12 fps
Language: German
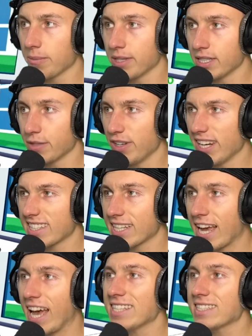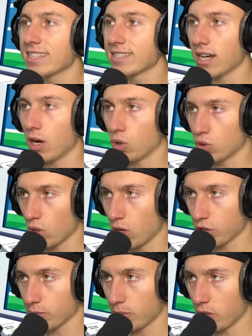mich. Ich will das krasseste
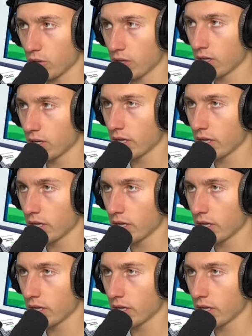Autohaus bauen.